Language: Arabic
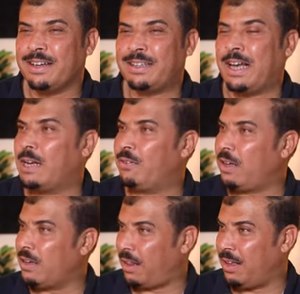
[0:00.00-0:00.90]
انت عارف
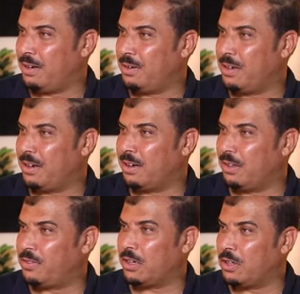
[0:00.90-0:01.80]
القرده
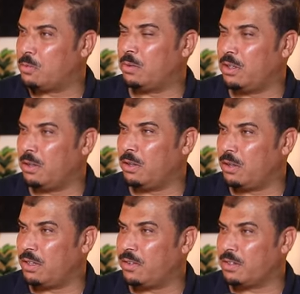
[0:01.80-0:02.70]
قرد في قرد اسمه
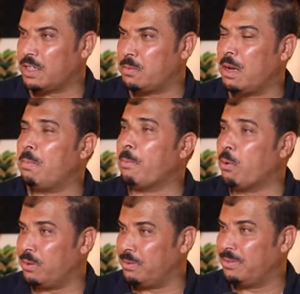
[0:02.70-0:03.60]
في اسمه
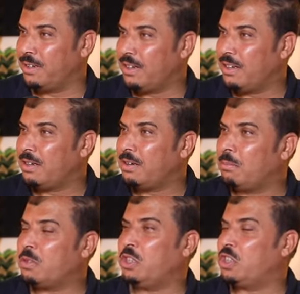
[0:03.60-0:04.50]
البابون البابون
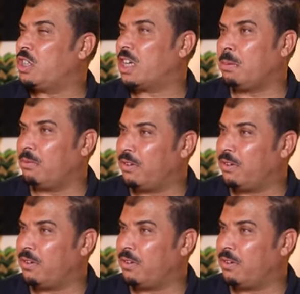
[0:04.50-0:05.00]
بتعيش تقريبا